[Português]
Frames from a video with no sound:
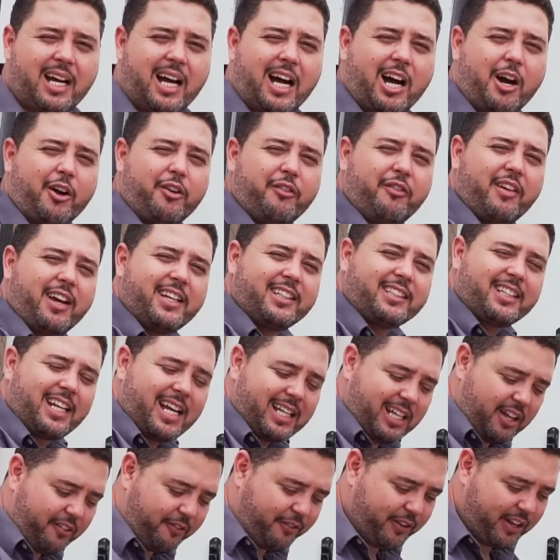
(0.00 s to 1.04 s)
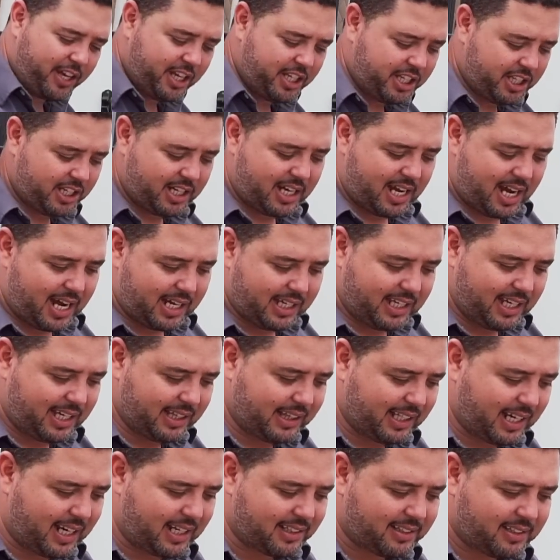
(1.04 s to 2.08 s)
ao invés lá da frente, aqui
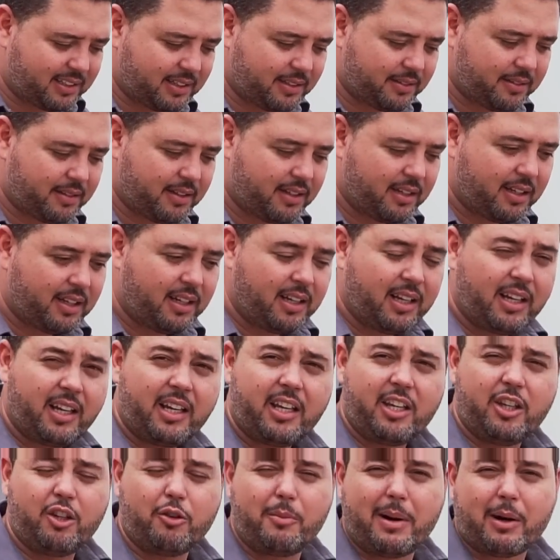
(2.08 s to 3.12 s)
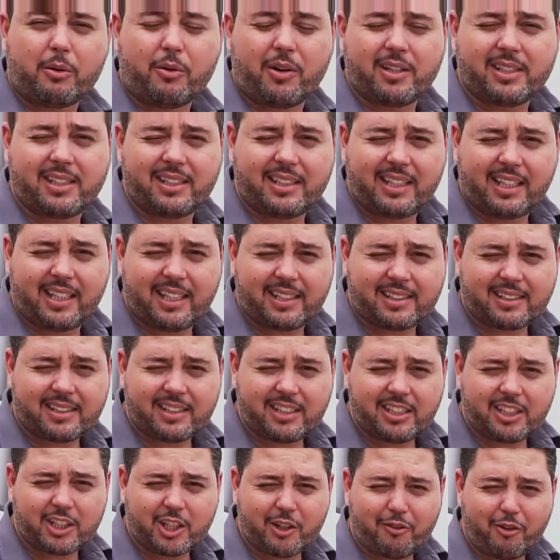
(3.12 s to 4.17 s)
atrás. E uma coisa
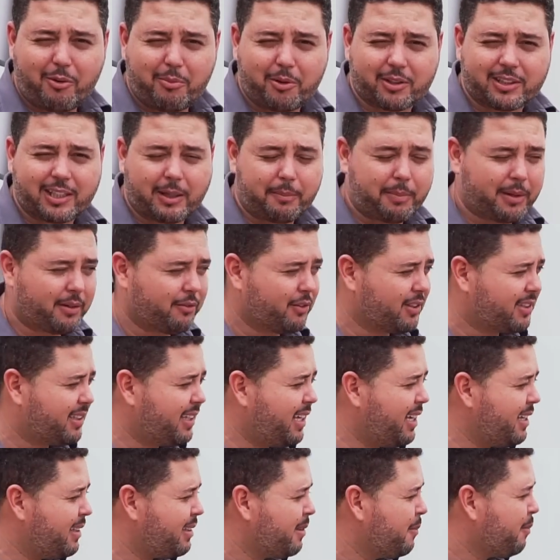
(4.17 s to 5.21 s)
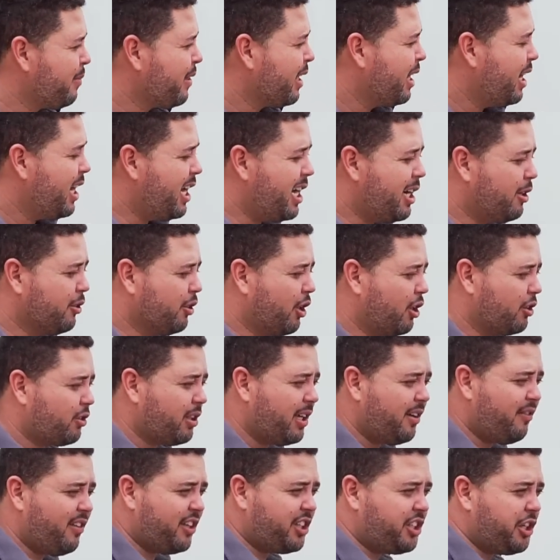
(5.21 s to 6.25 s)
interessante que eu vou mostrar para vocês é o nosso
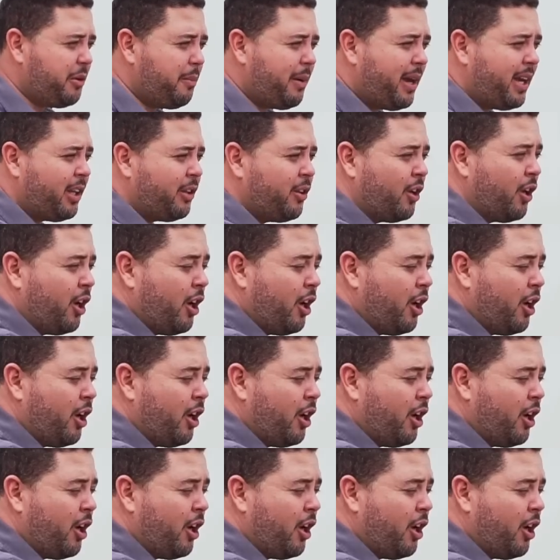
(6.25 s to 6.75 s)
revestimento,